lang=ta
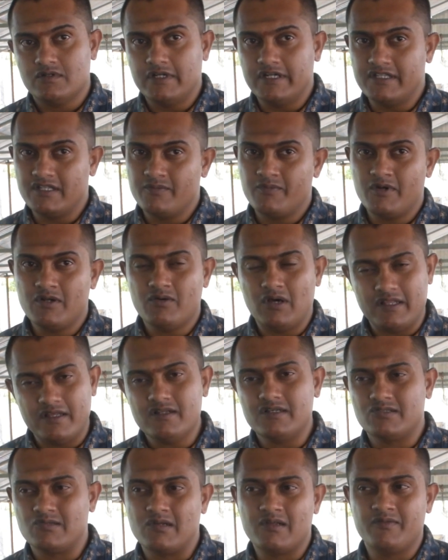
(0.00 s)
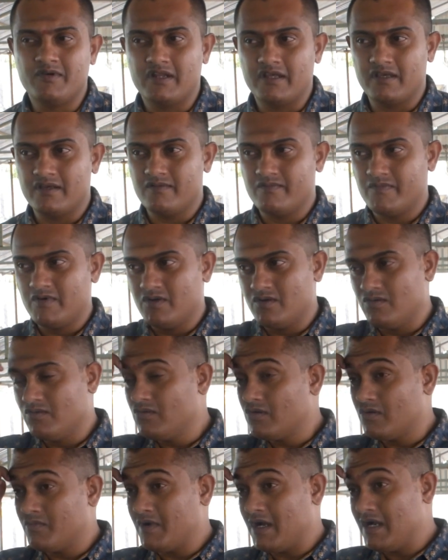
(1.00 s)
எடுத்துகிட்டு போனால் அதான் நான் சொல்கிற பாருங்க இப்போ
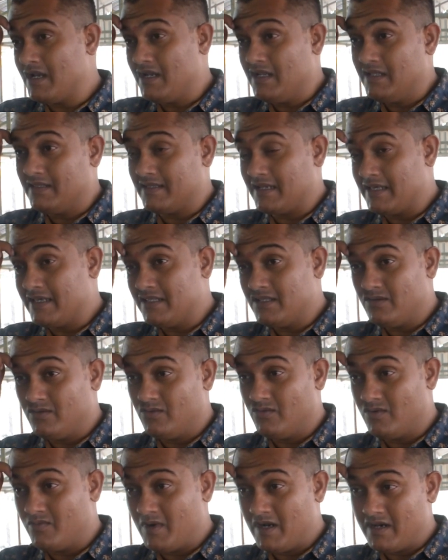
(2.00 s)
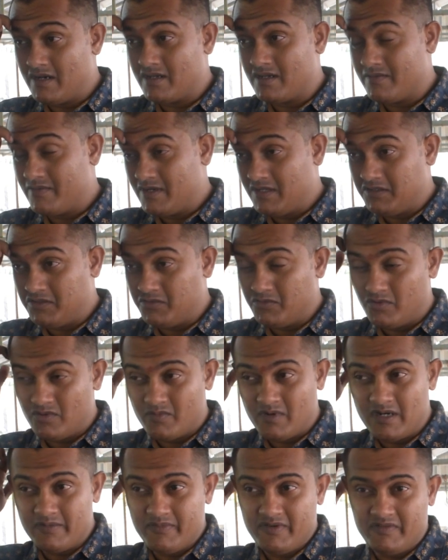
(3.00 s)
நூறு மாடில் தலையேற்று நூறு மாடு இருக்குது அப்படின்னா அது நூறு
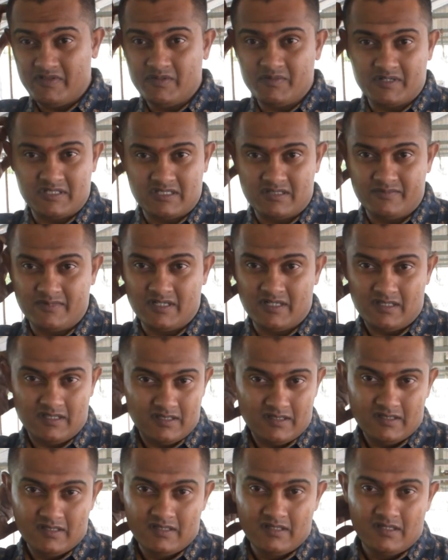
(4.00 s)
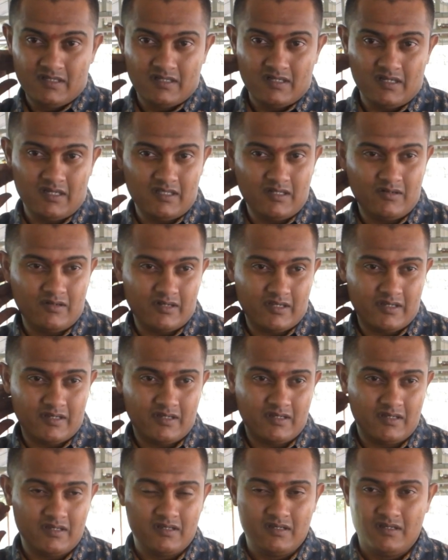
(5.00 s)
மாடுமே வந்து பிரச்சனை பண்ணாது அதில் ஒரு
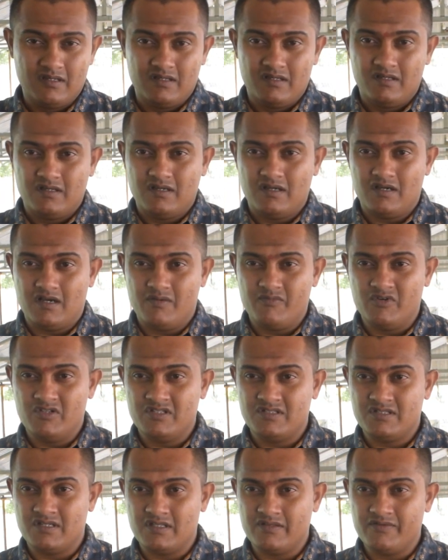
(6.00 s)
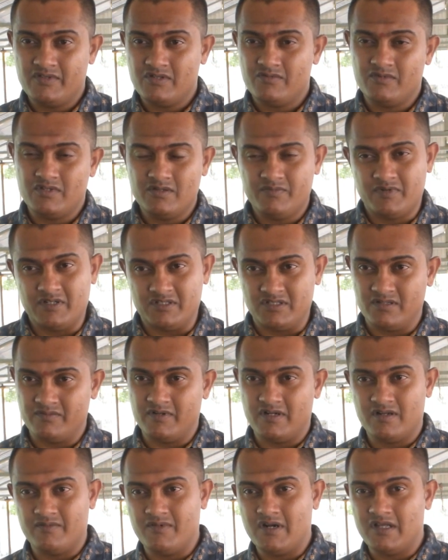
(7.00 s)
ஐம்பது சதவீதம் வந்து பிரச்சனை
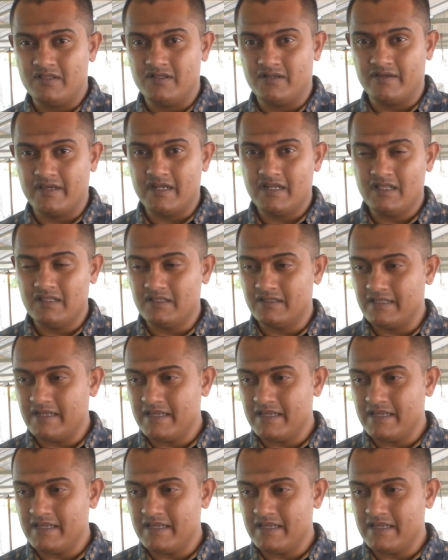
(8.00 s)
பண்ணுற மாடாக இருக்குது ஏன்னா அதுக்கு